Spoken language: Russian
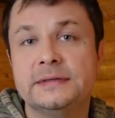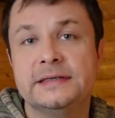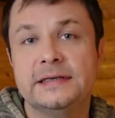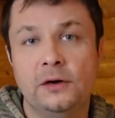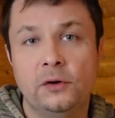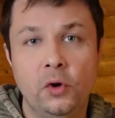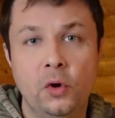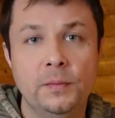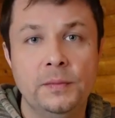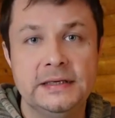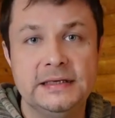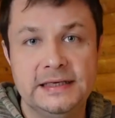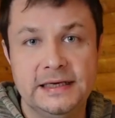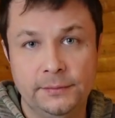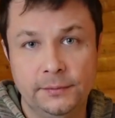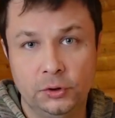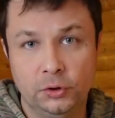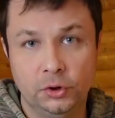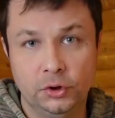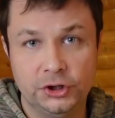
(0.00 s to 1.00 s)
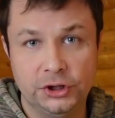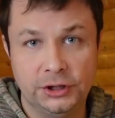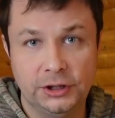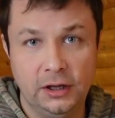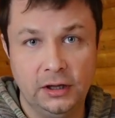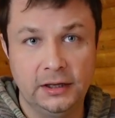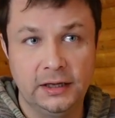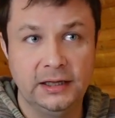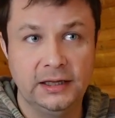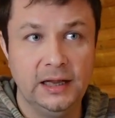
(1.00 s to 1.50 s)
знакомо тем, кто
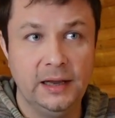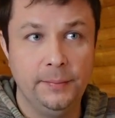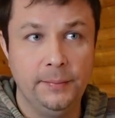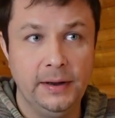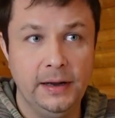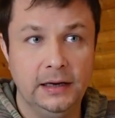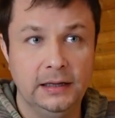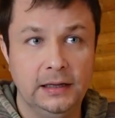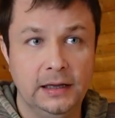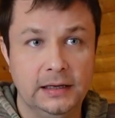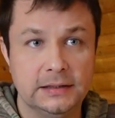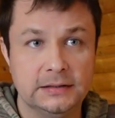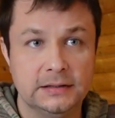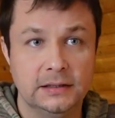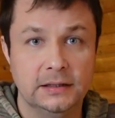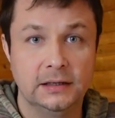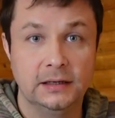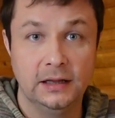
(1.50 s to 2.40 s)
читал Китап и Агдас,